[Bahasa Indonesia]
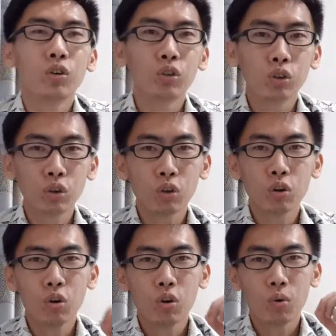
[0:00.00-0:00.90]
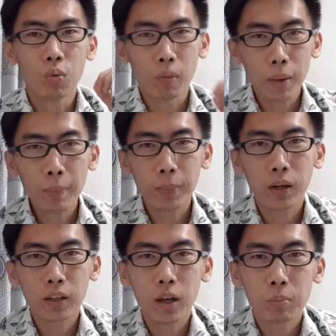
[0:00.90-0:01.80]
untuk wallpaper
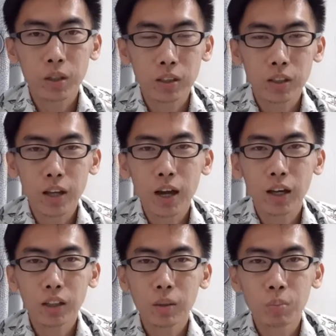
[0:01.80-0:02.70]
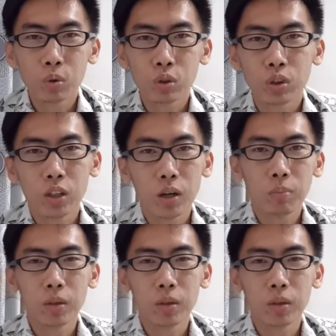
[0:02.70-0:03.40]
yang biasanya akan tembus ya